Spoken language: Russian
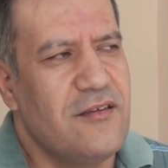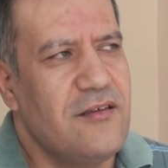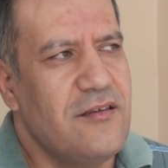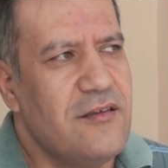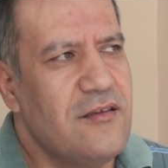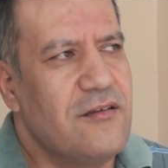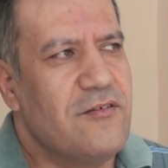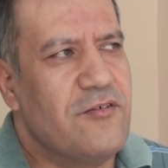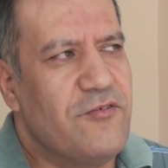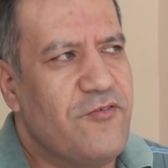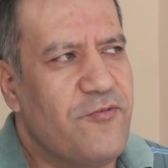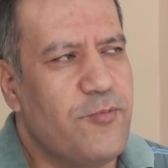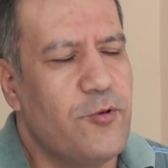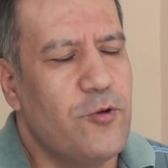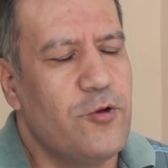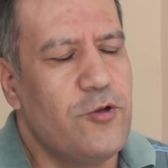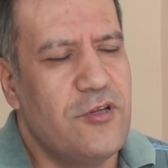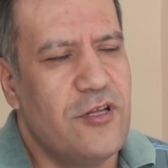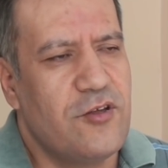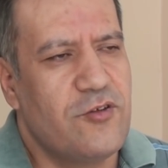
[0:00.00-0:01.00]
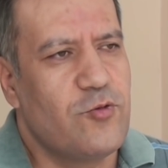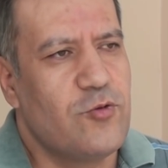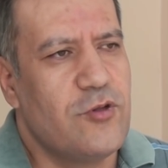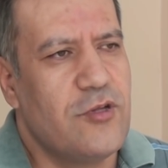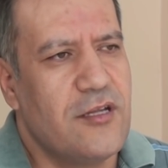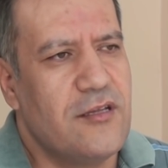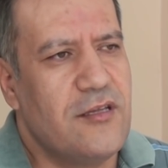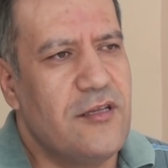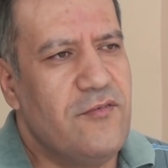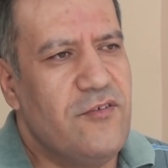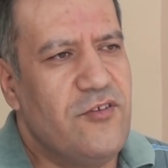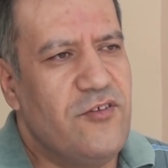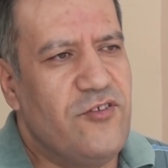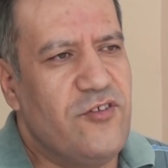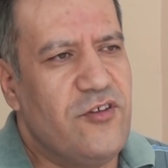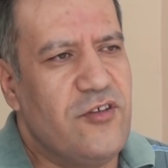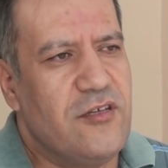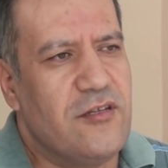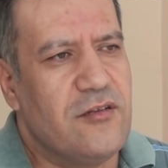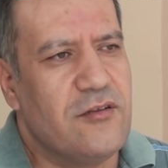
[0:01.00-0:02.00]
и вплоть до суда
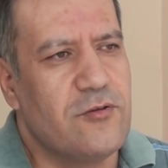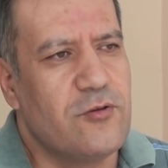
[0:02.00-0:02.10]
довести.